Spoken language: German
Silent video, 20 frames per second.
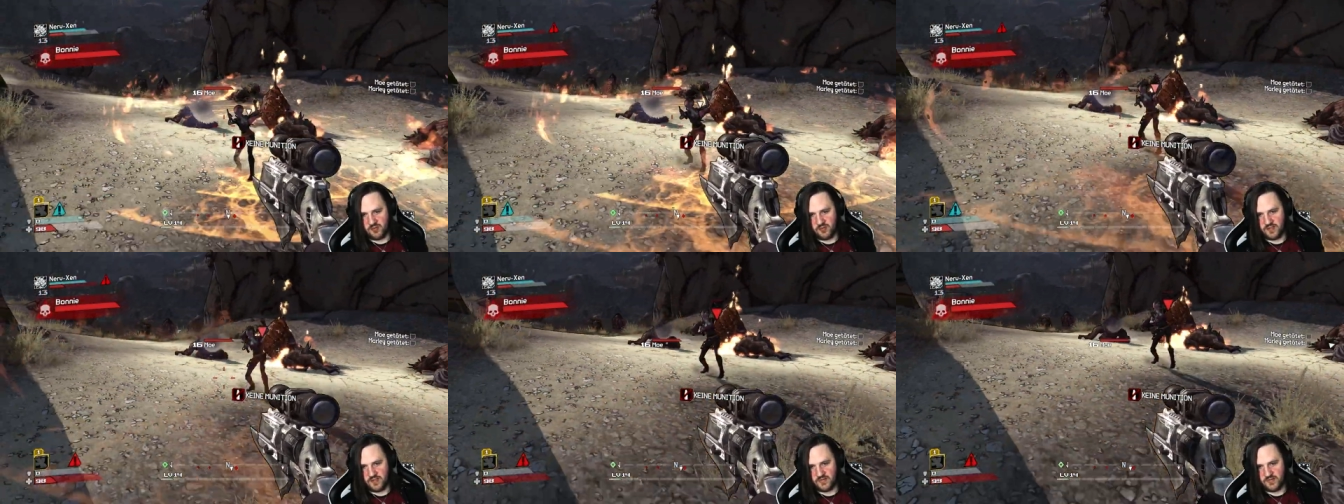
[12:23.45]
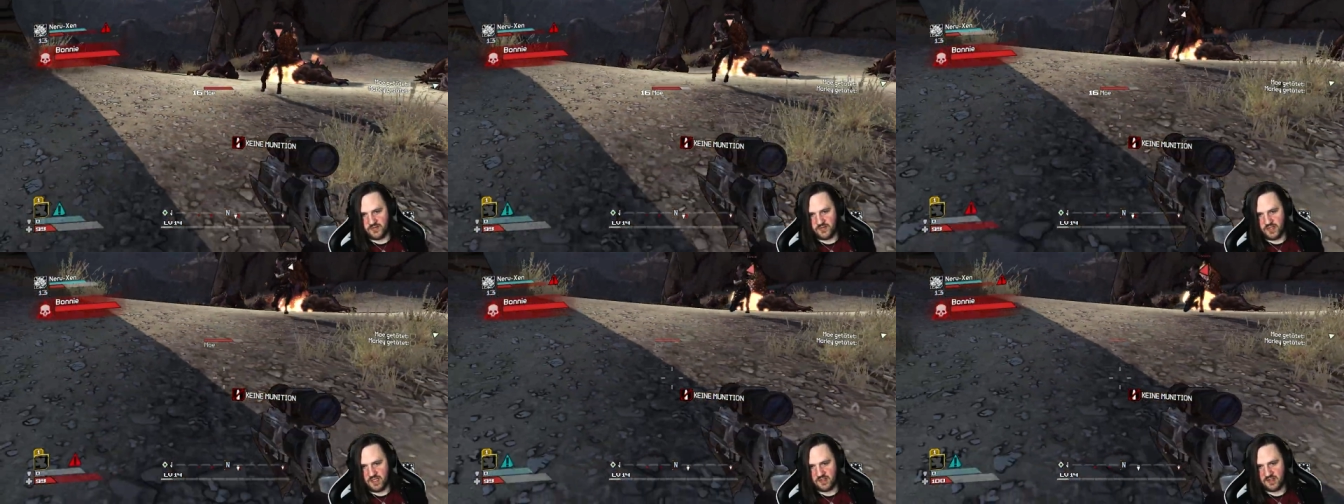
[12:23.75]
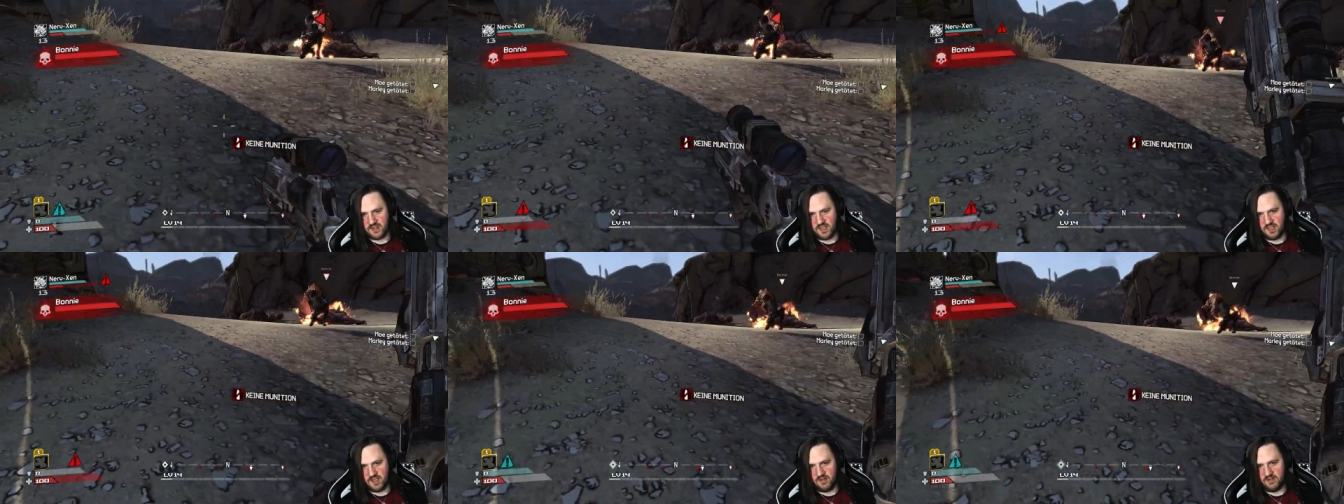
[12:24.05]
nicht so nah
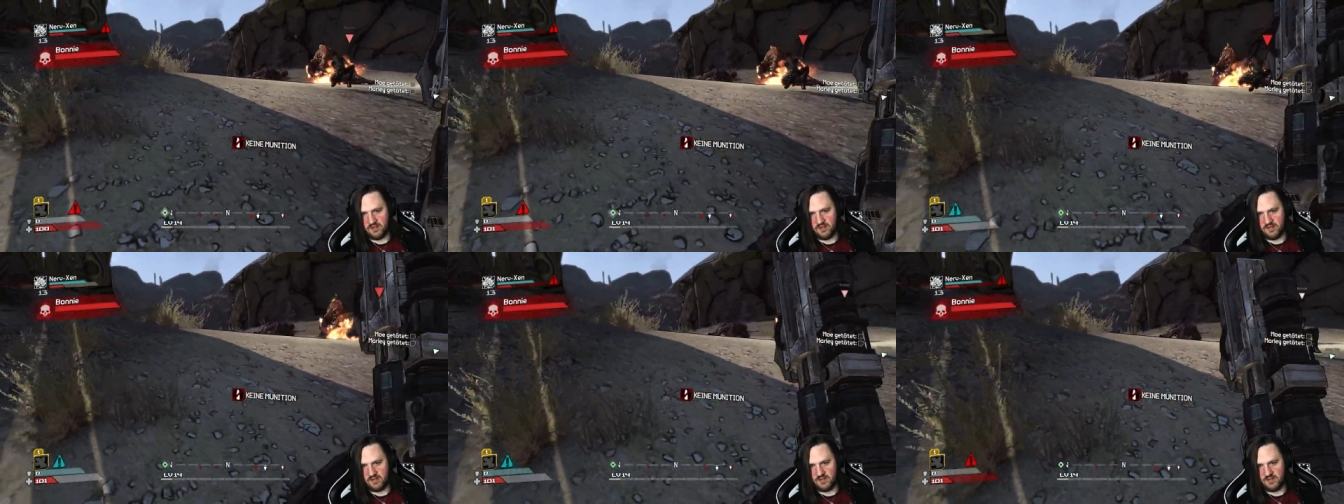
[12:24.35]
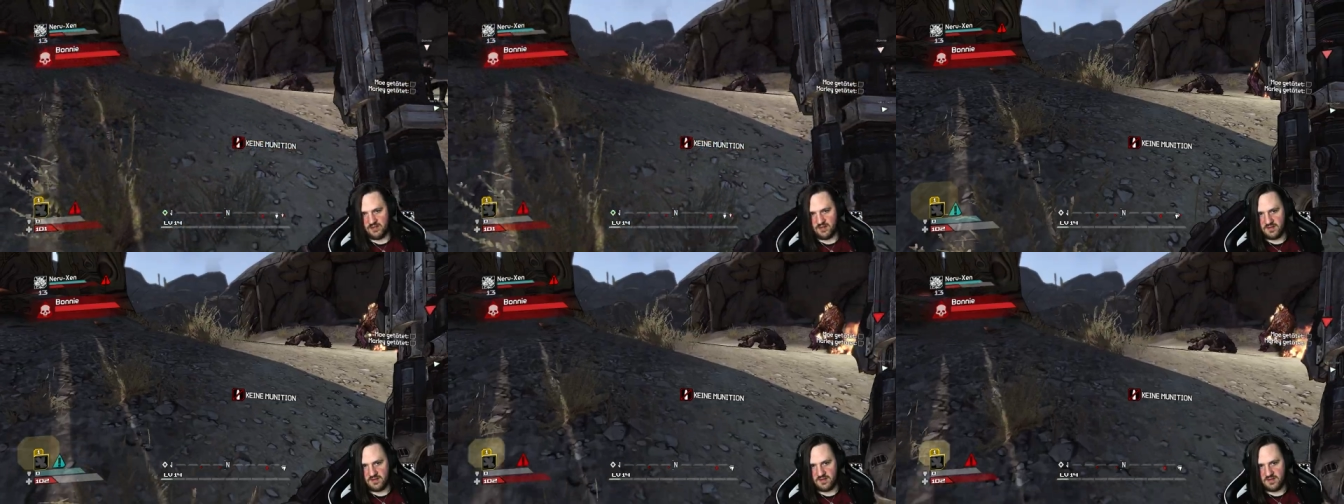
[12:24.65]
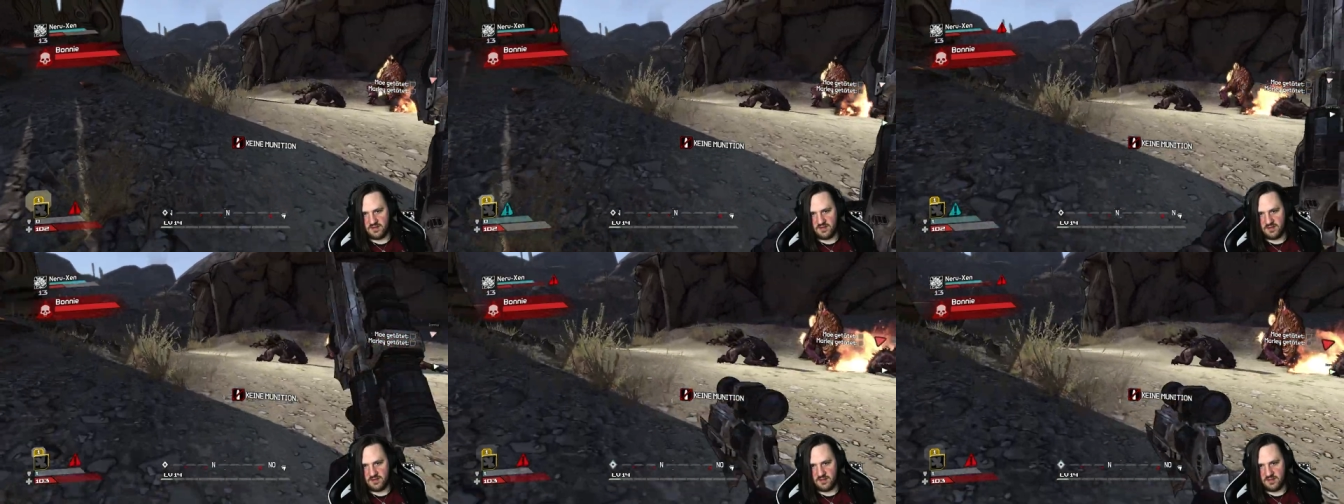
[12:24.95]
dran.
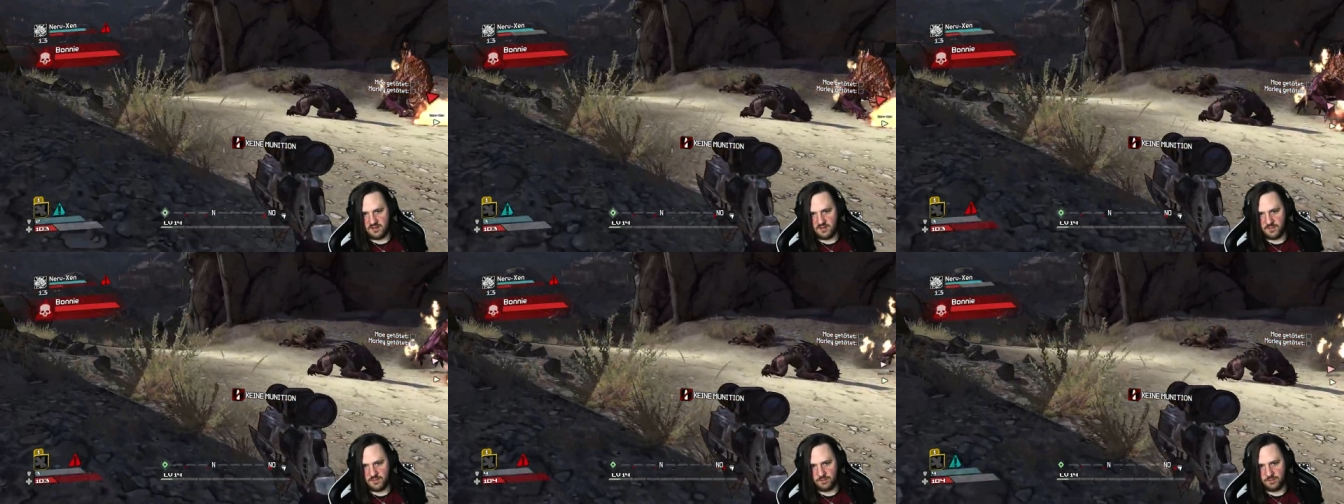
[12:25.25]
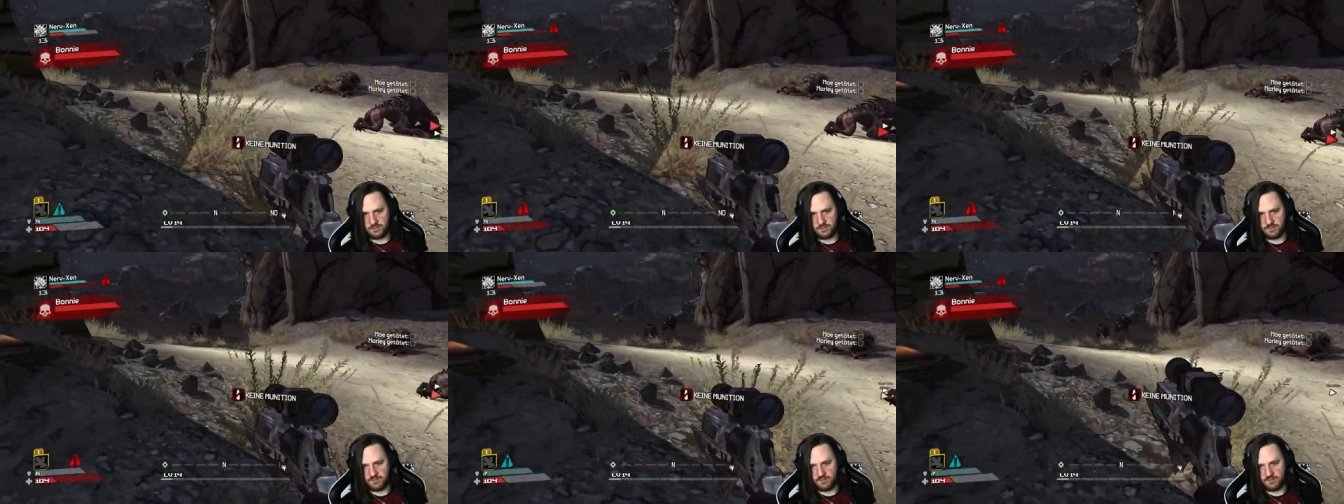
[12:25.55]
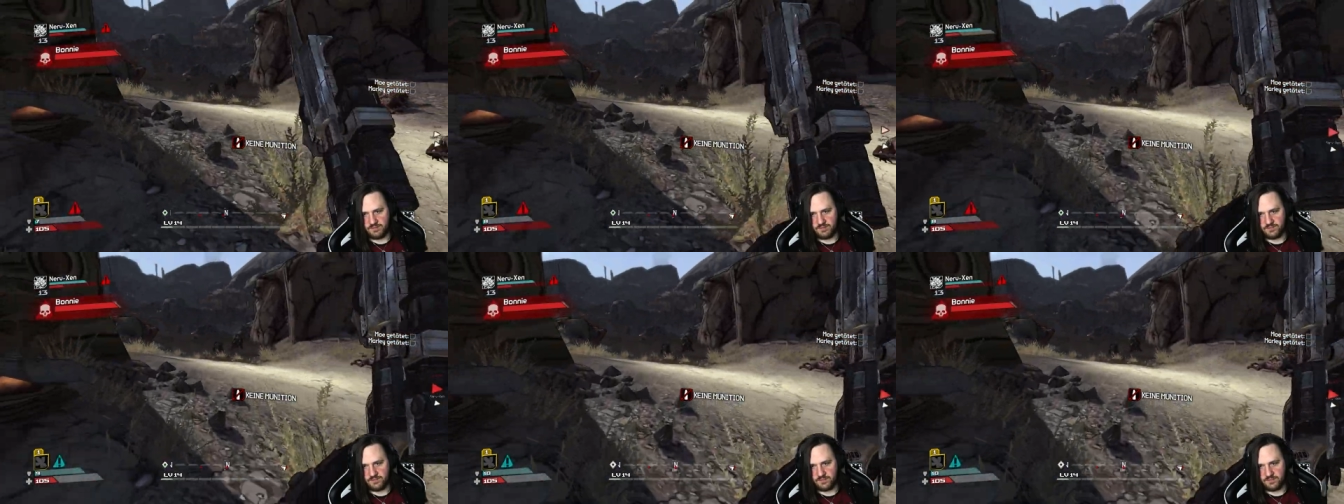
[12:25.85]
Äh.